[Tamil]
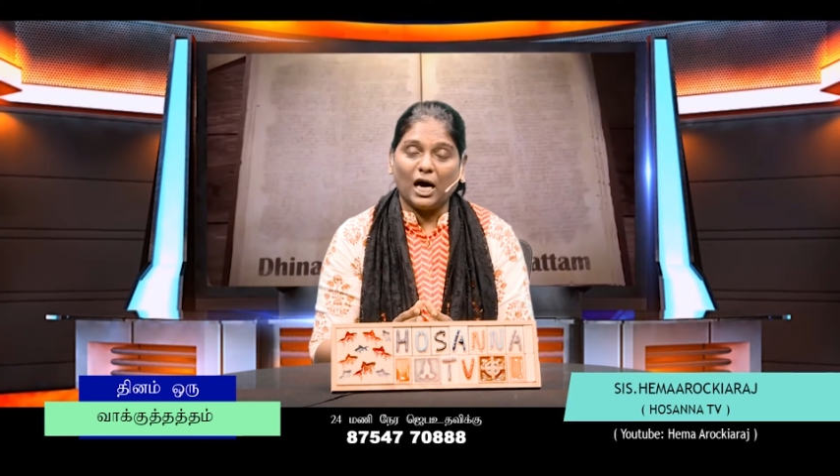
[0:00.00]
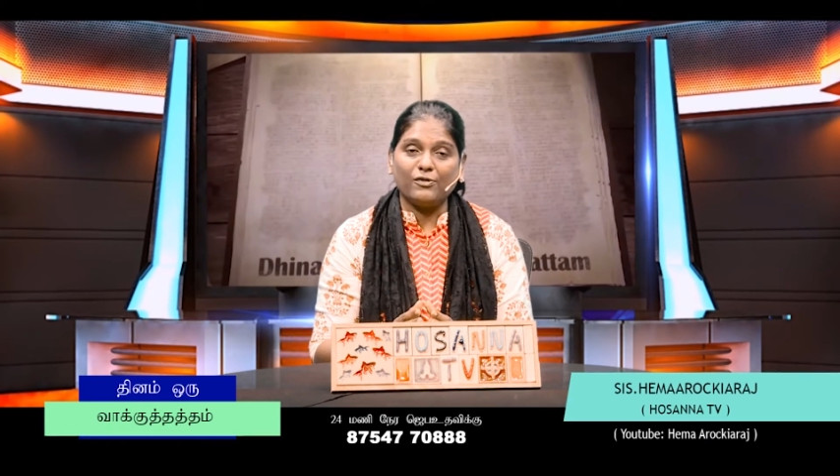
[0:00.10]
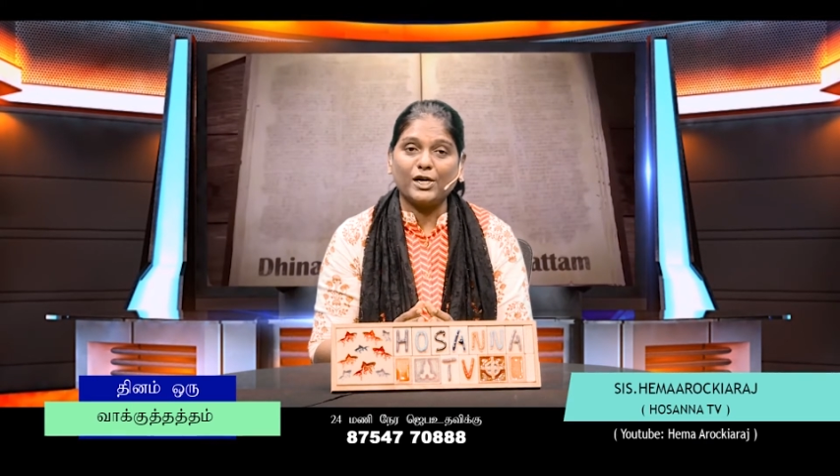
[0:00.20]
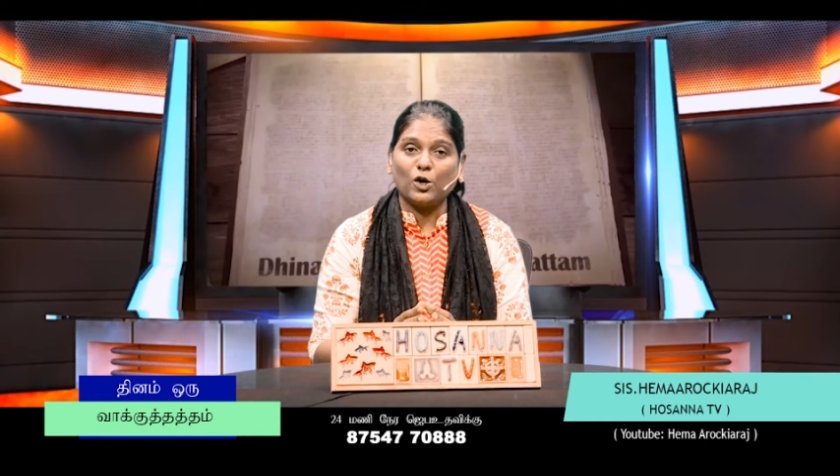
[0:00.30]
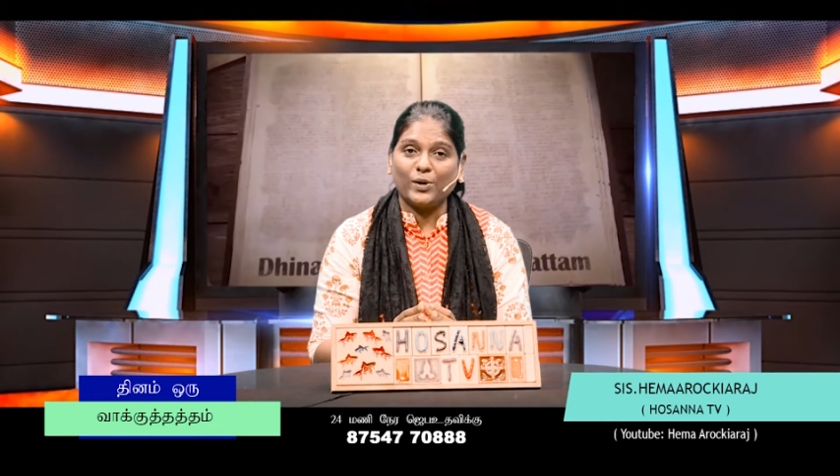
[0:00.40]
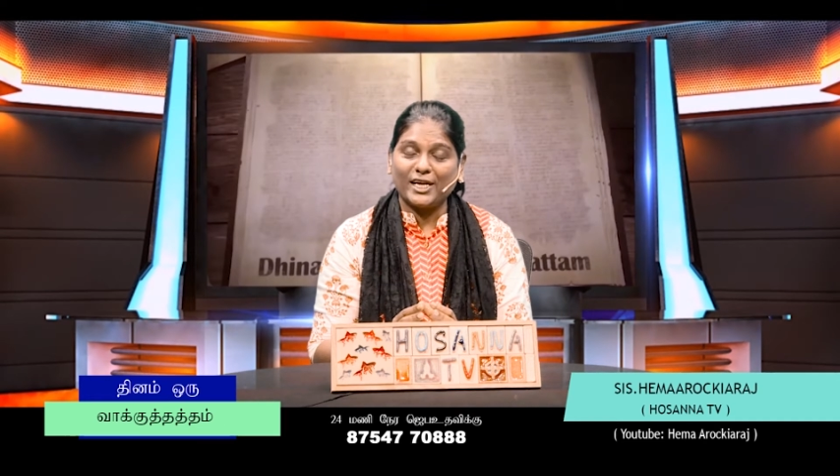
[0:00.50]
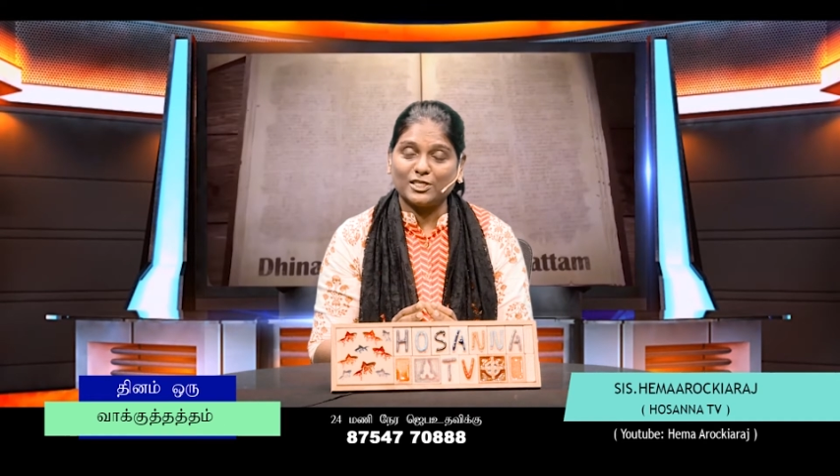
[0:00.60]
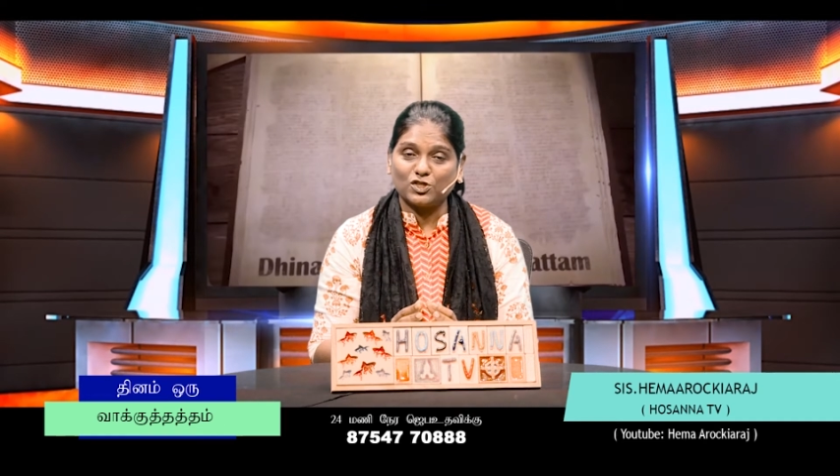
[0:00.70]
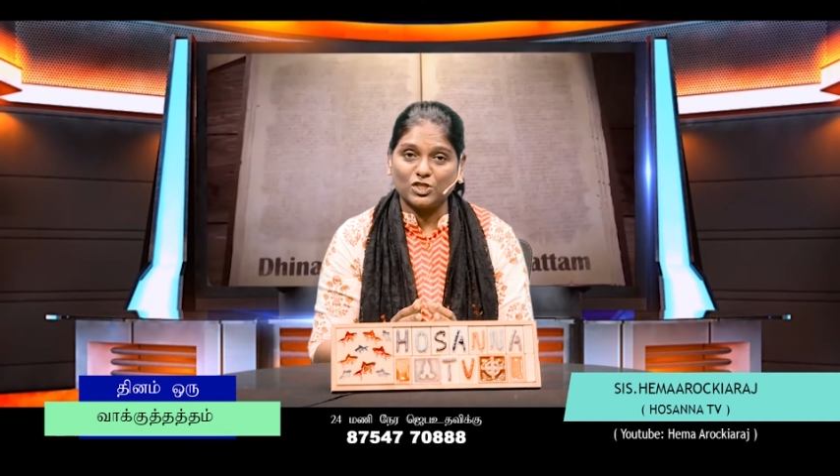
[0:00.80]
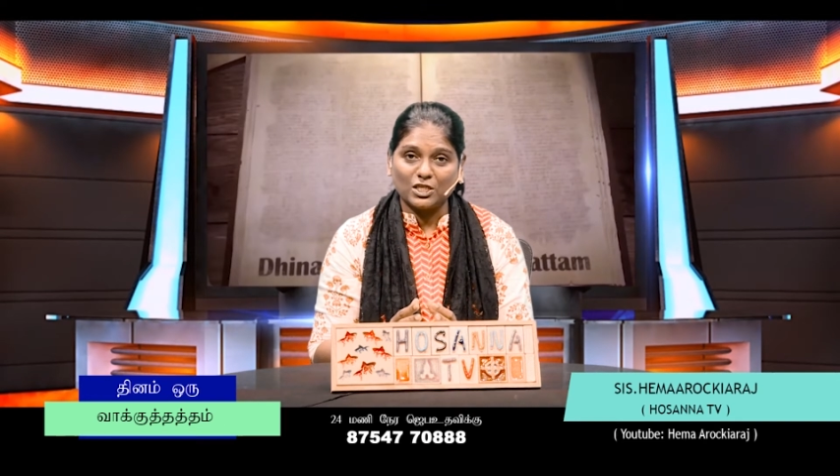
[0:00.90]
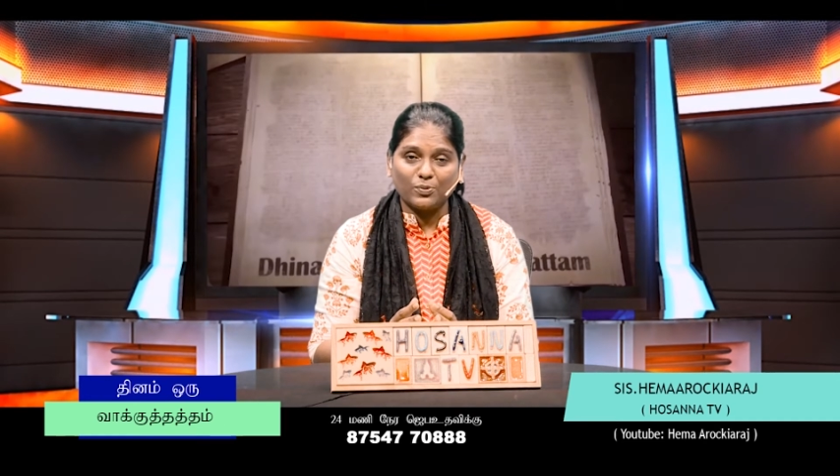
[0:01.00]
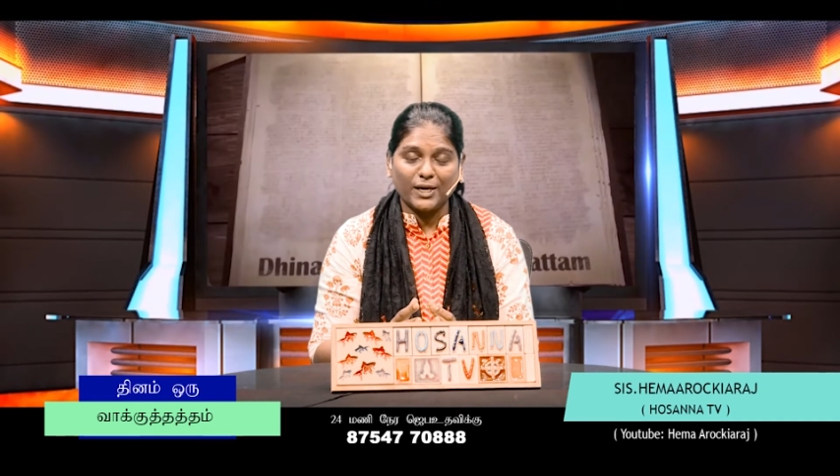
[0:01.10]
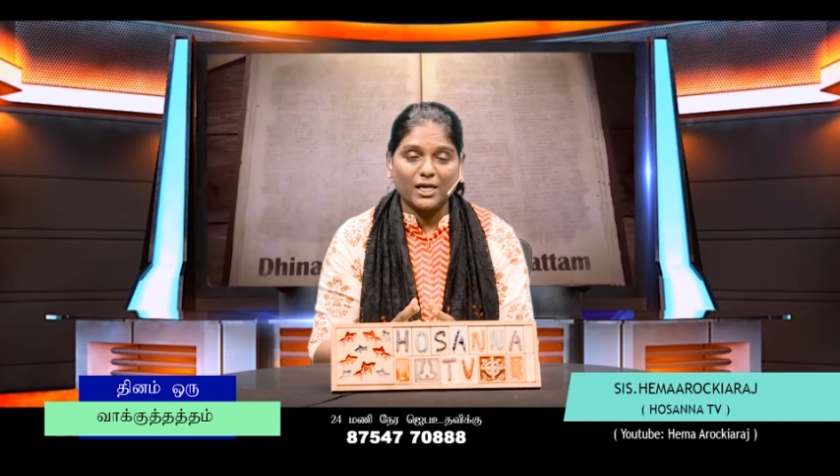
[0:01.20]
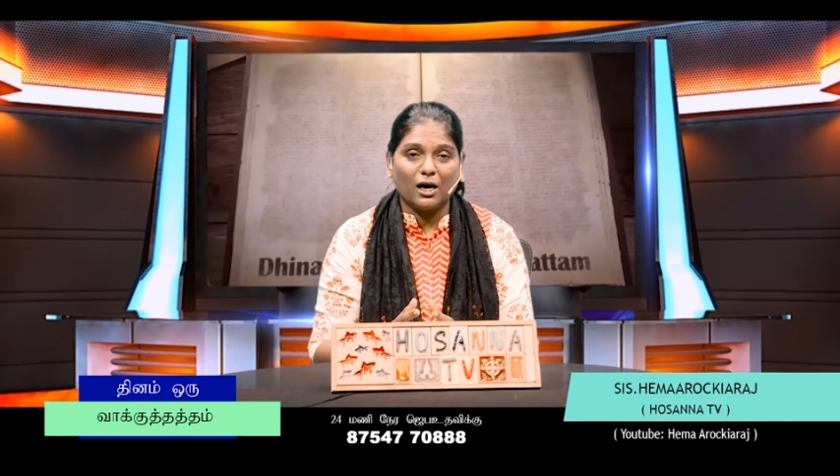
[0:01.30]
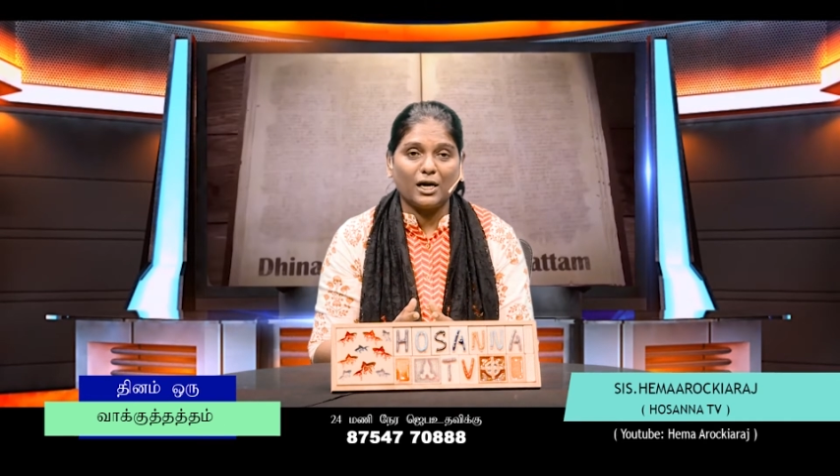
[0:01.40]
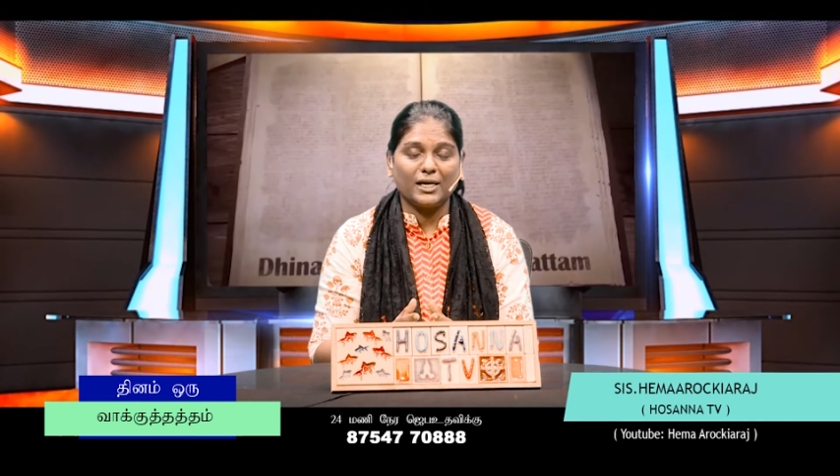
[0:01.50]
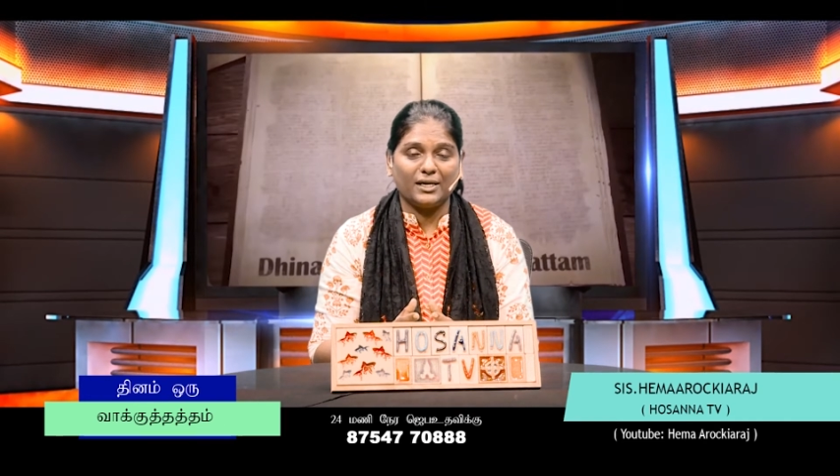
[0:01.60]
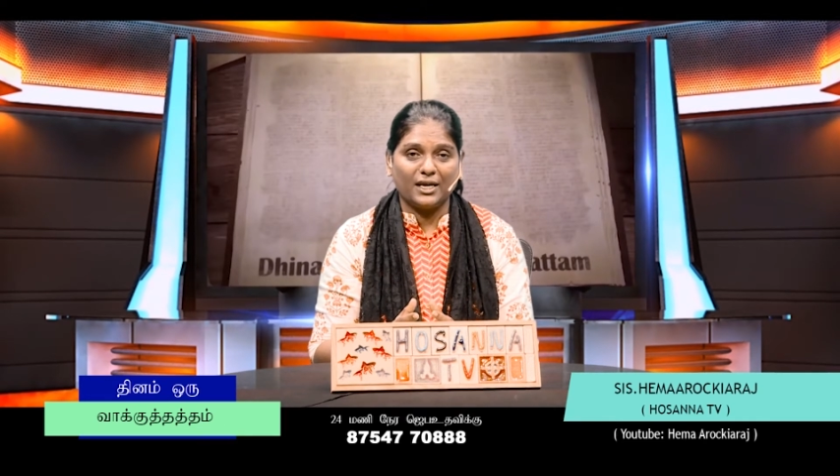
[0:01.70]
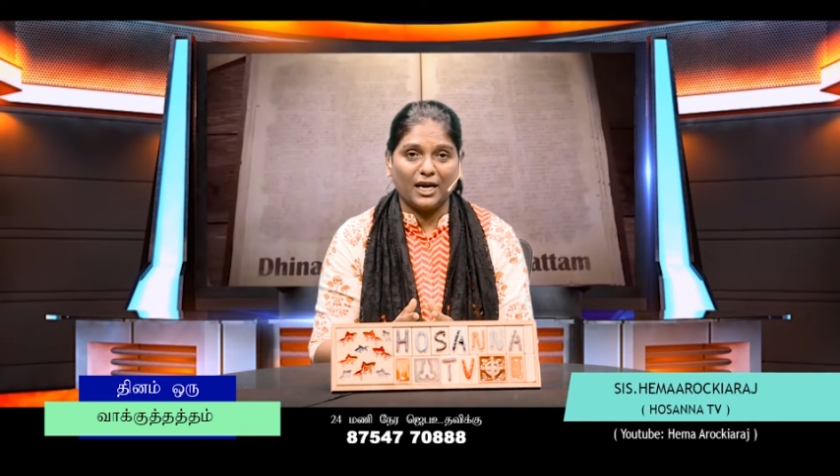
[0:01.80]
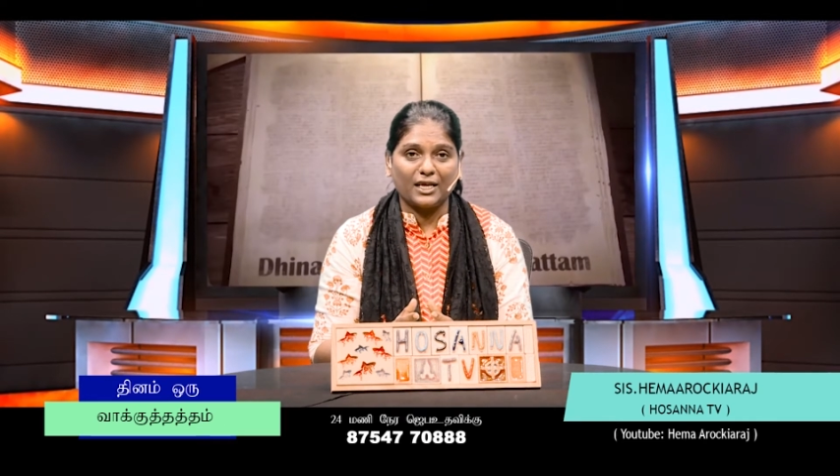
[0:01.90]
அவர்களுடைய சிறுமையான
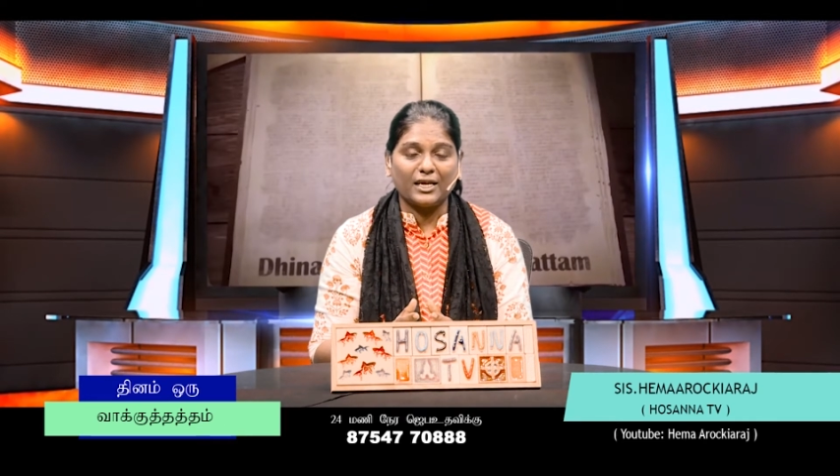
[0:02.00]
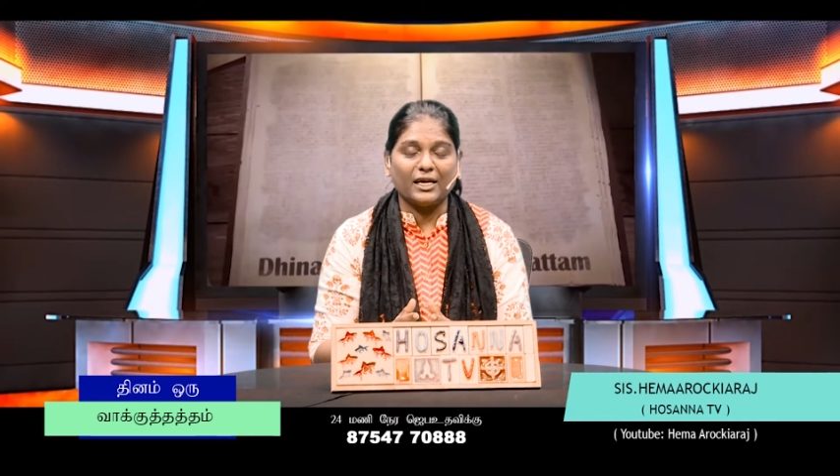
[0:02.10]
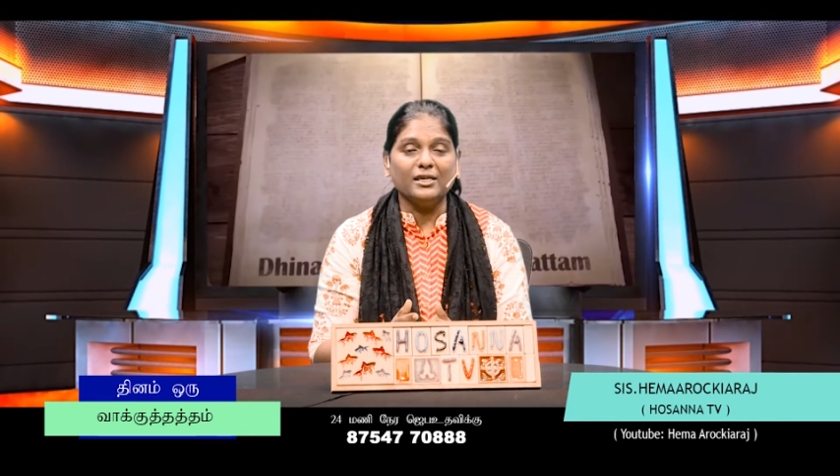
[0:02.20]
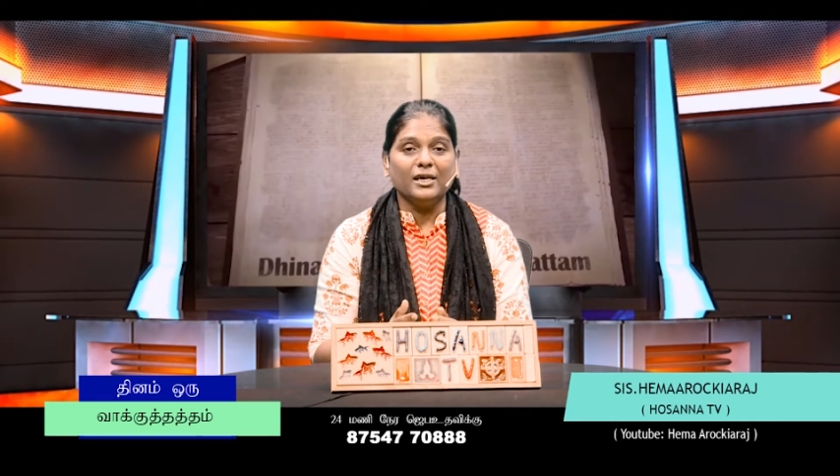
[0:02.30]
நிலையை